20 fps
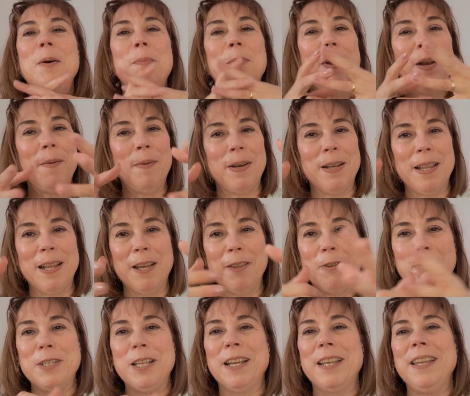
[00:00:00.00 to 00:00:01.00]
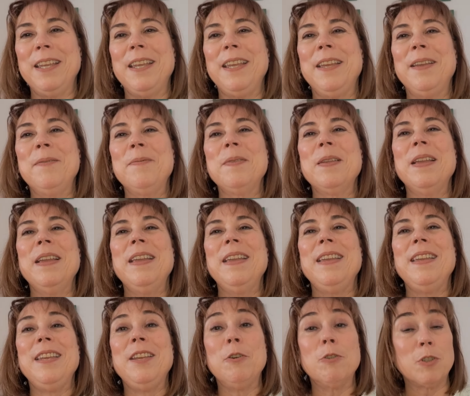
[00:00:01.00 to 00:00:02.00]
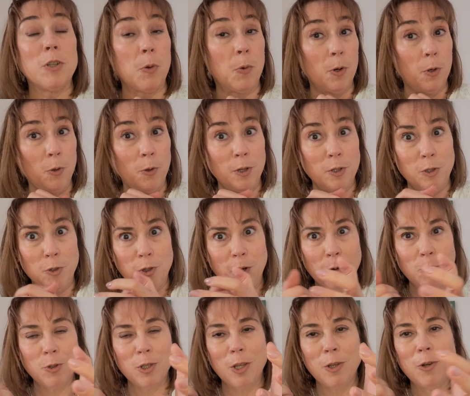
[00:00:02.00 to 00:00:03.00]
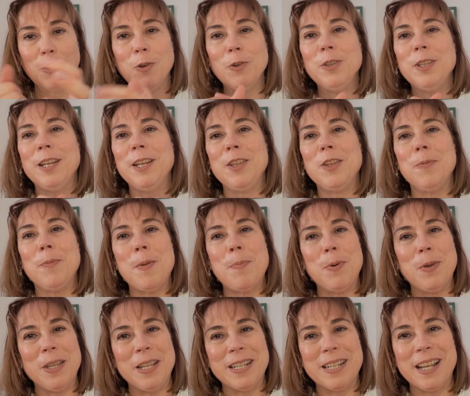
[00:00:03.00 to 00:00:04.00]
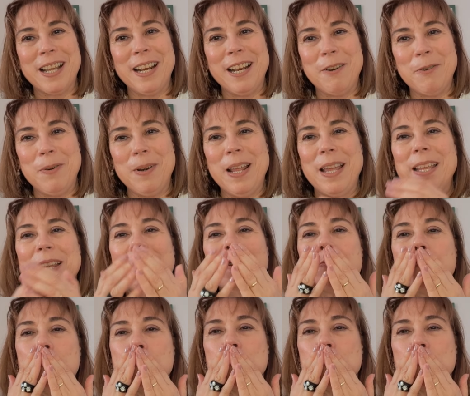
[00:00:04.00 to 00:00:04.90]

por haber llegado hasta aquí y os recuerdo que si os ha gustado el contenido me podéis regalar un like.